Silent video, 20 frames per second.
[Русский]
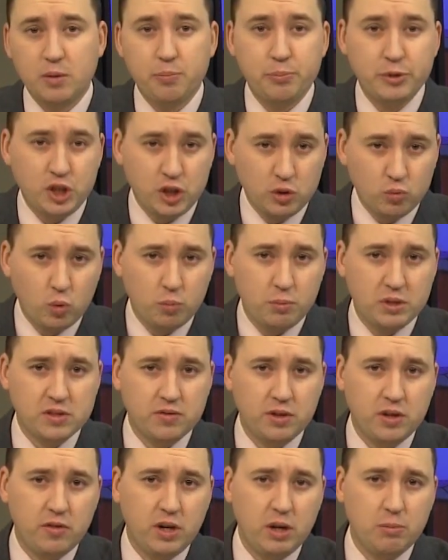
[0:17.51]
почему без
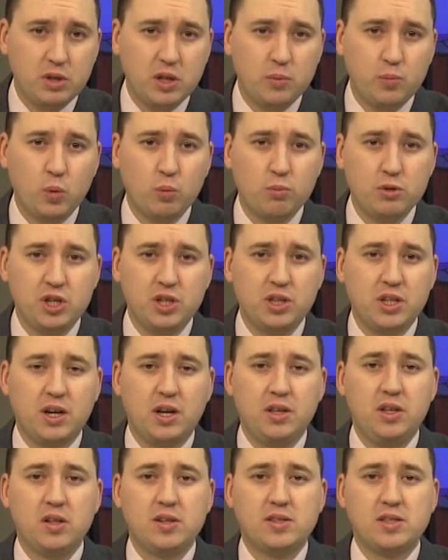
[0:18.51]
своевременной помощи
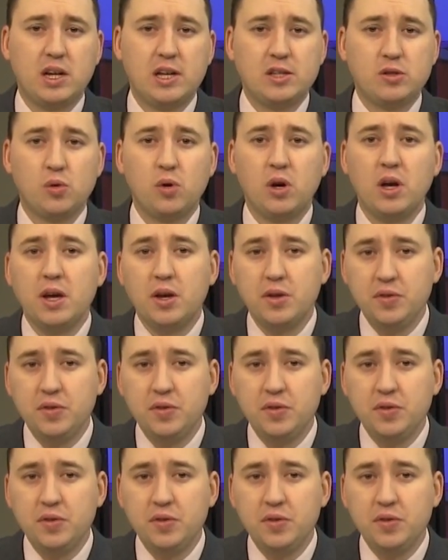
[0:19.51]
находилось сразу